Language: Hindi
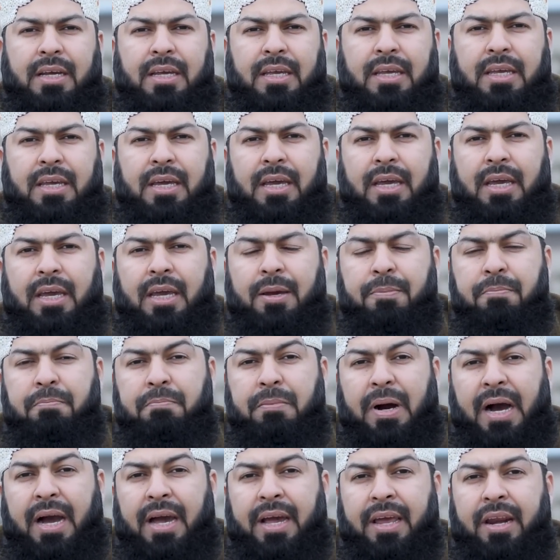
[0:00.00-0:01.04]
ये
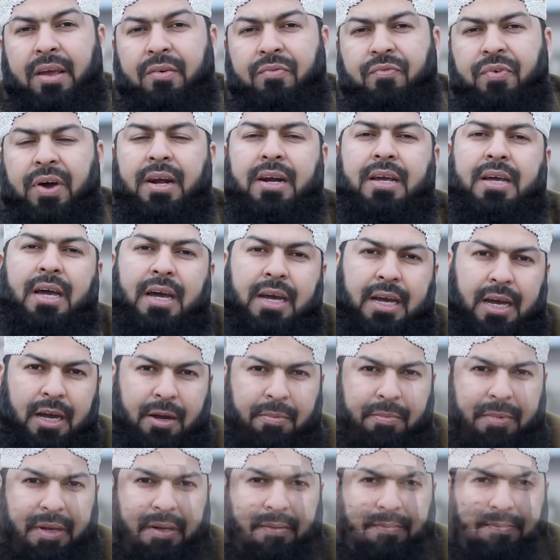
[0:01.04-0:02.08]
माहिर फ़न का
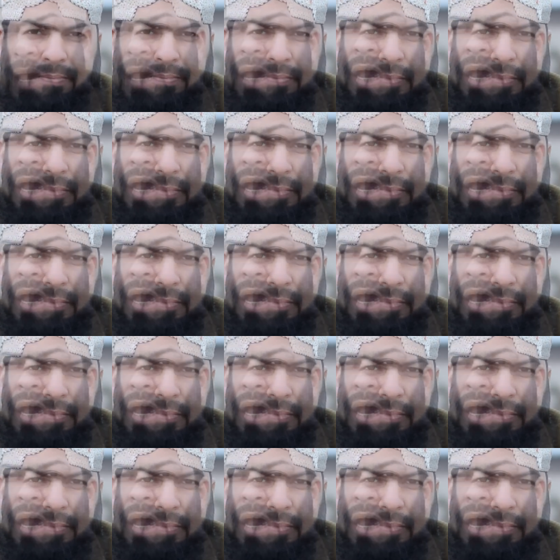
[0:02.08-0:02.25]
काम है